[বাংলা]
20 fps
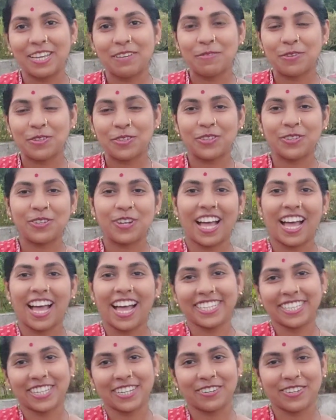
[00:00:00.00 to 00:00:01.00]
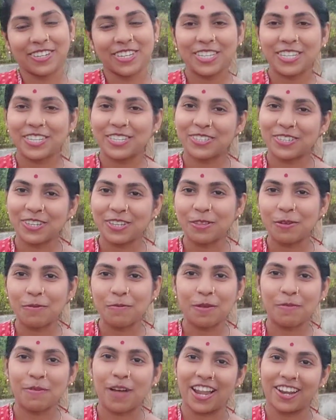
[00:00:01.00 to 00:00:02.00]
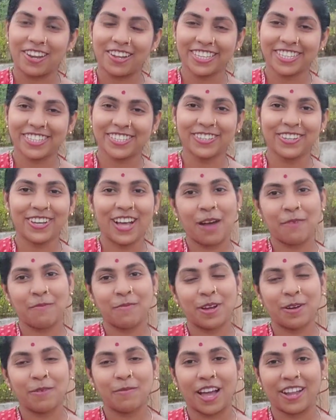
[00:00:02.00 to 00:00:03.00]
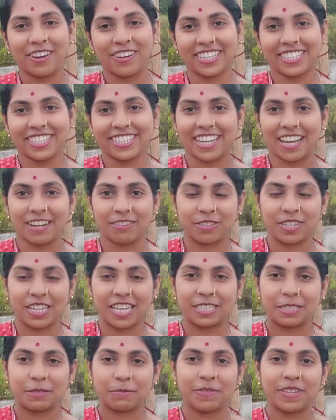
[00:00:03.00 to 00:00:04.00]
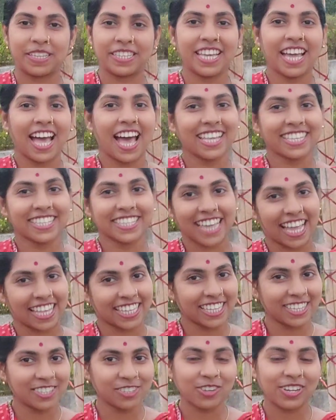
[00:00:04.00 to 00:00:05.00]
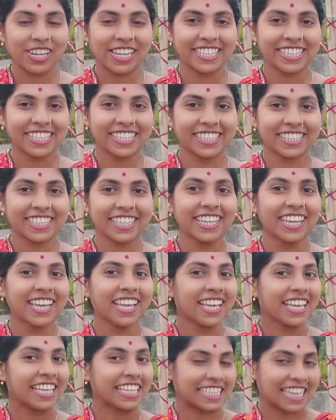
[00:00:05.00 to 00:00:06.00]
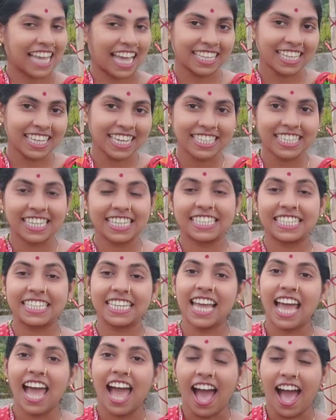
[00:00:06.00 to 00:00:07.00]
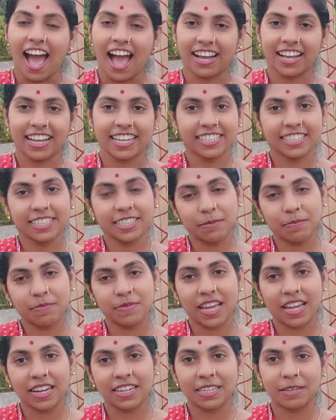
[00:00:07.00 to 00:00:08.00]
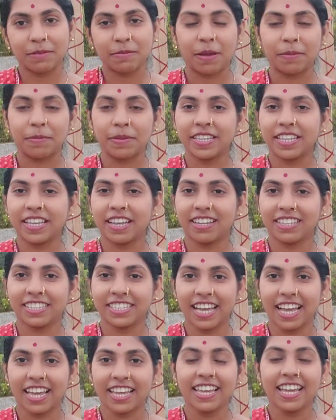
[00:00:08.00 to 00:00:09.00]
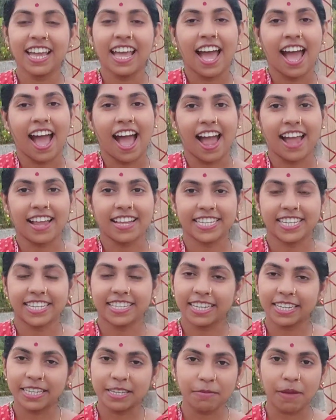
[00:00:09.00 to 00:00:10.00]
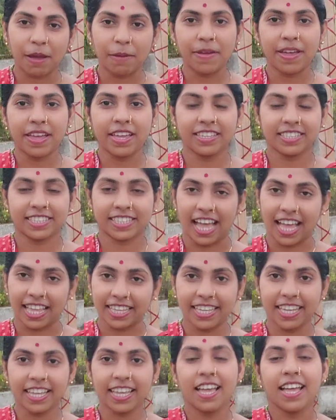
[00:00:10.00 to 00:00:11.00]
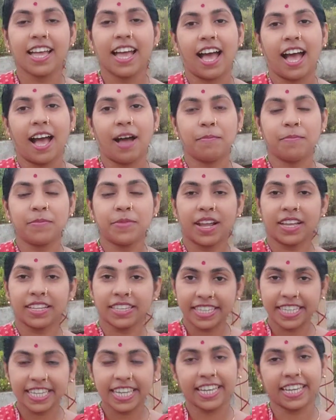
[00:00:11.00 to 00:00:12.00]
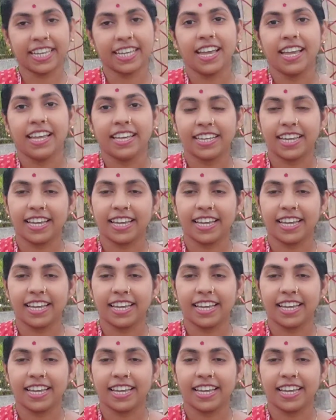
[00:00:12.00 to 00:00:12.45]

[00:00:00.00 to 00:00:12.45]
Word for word: রাধে বন্ধুরা আশা করি নিশ্চয়ই তোমরা ভালো আছো আমরাও ভালো আছি ঠাকুরের আশীর্বাদে আজ ছাদে চলে এসেছি ছাদে এসেছি আকাশ দীপদান কিভাবে দেওয়া যায় আর সেটা কিভাবে ছাদে আমরা দিই